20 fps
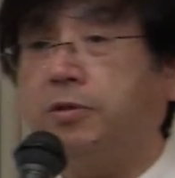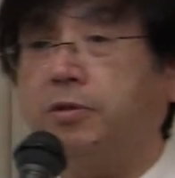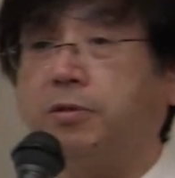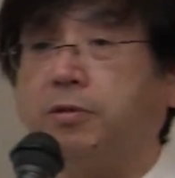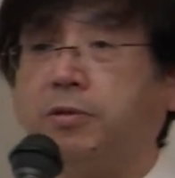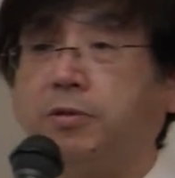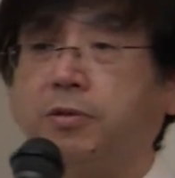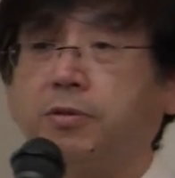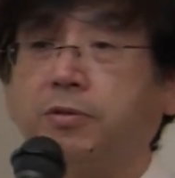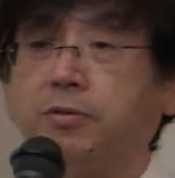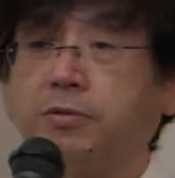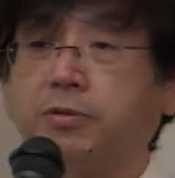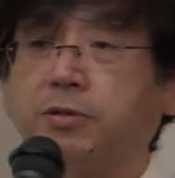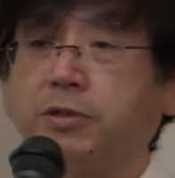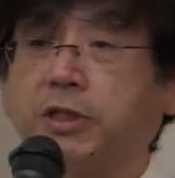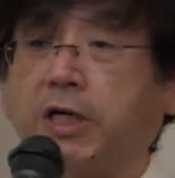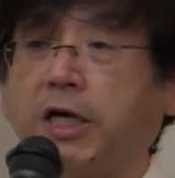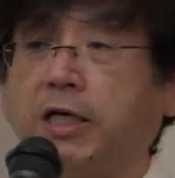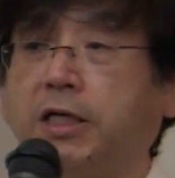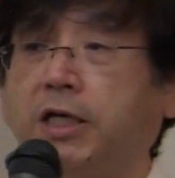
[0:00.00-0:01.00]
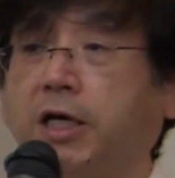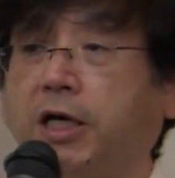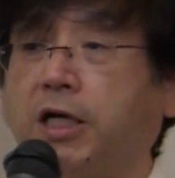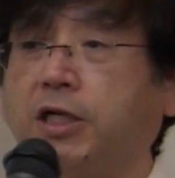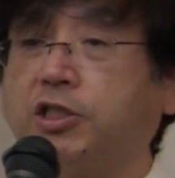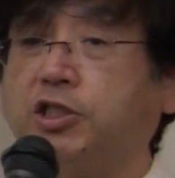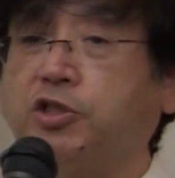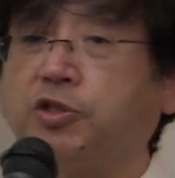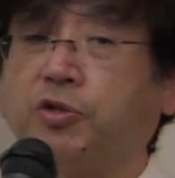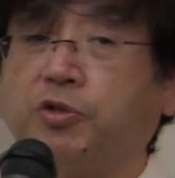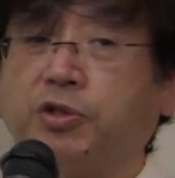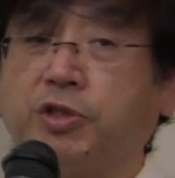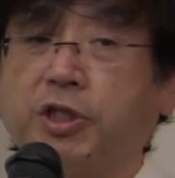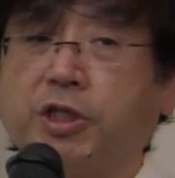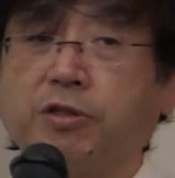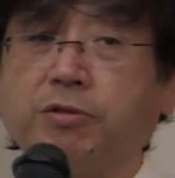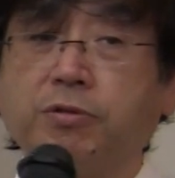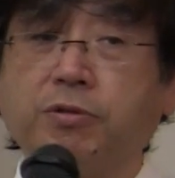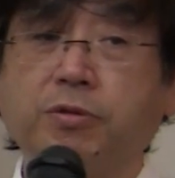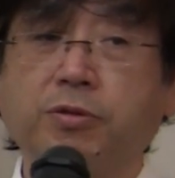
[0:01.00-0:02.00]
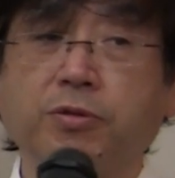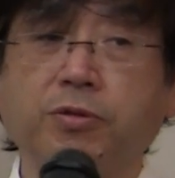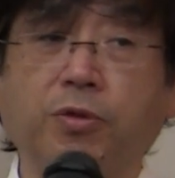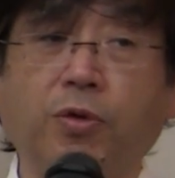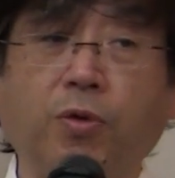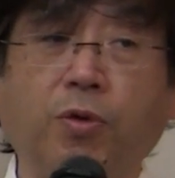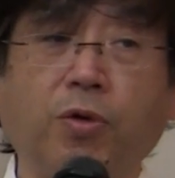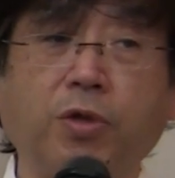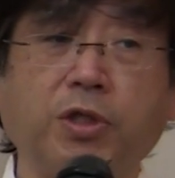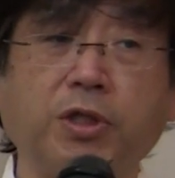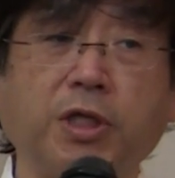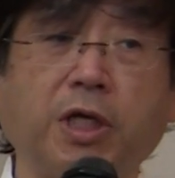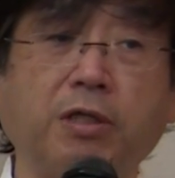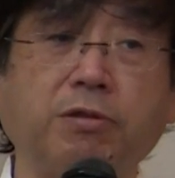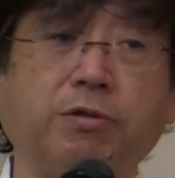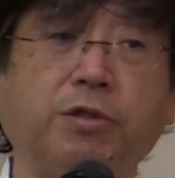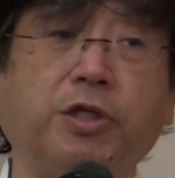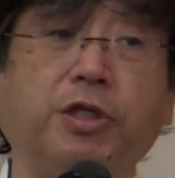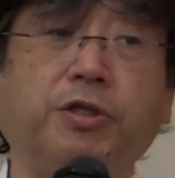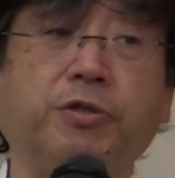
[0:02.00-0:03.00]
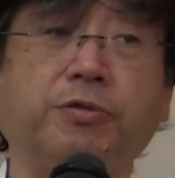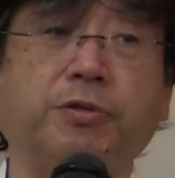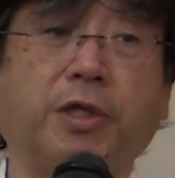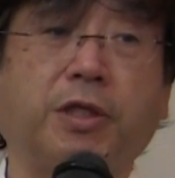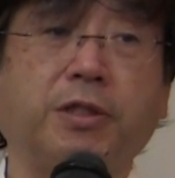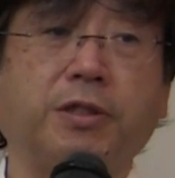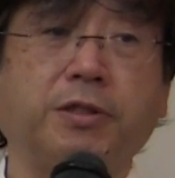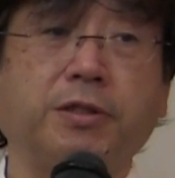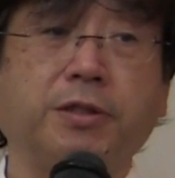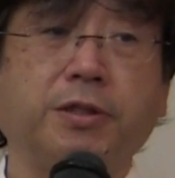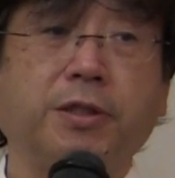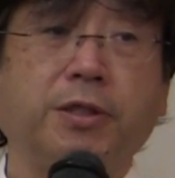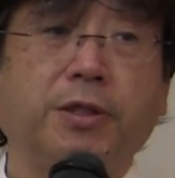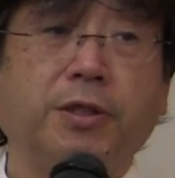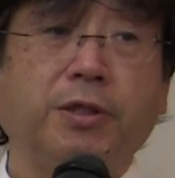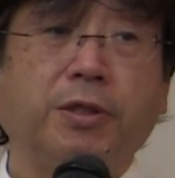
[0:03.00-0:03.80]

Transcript: う使いながら治療していく大きな理由なんです